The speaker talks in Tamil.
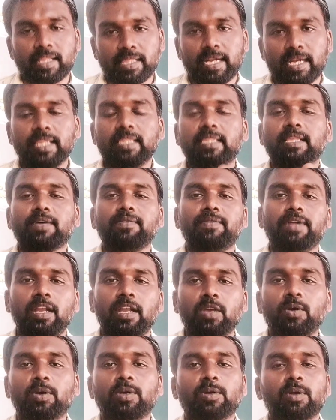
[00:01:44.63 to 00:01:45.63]
இருந்தாலும் இந்த
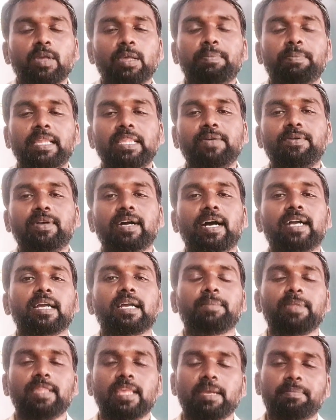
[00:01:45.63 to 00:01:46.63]
வீடியோக்கினுடைய பதிவுக்காக
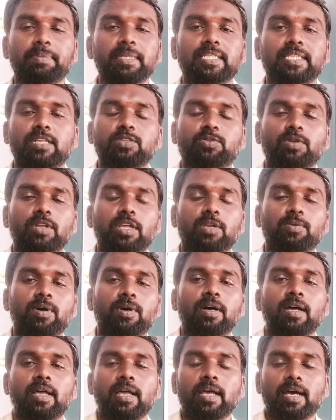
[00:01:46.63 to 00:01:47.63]
நாம் இது எப்படி செய்யணும்
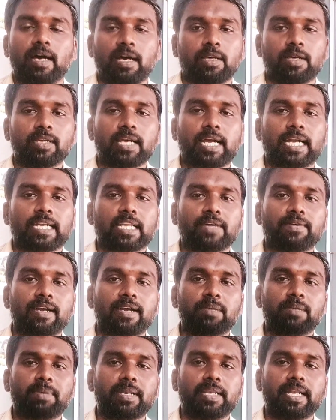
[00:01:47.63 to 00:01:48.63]
சொல்லிடுவோம் அதாவது கட்ட
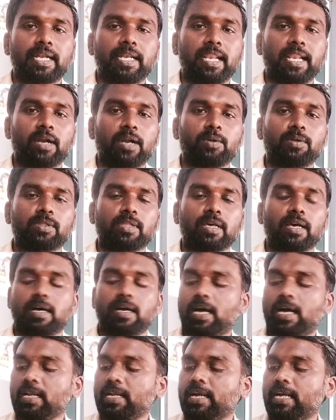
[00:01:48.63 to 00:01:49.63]
விரல் இப்படி நீட்டிருக்கணும் இந்த
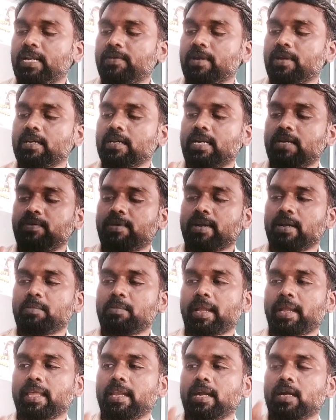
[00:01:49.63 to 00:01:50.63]
ஆள்காட்டி விரல்
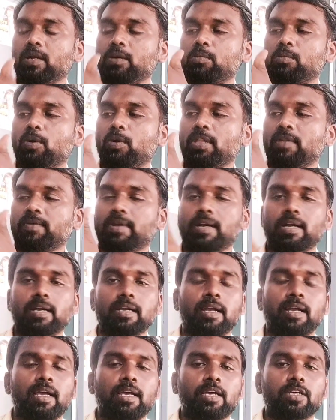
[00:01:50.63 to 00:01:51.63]
நடுவரல் மடங்கி இருக்கணும் மோதிர விரல்
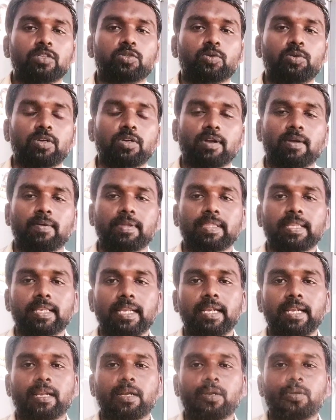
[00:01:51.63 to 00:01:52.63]
சுண்டு விரல் வந்து
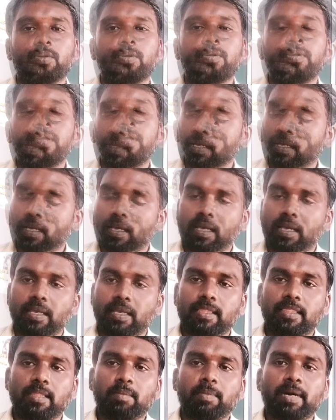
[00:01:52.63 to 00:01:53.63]
நீண்டிருக்கணும்
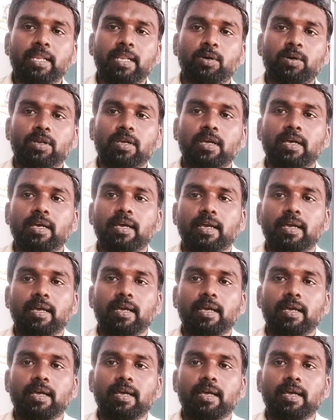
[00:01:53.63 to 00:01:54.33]
இந்த மாதிரி ஒரு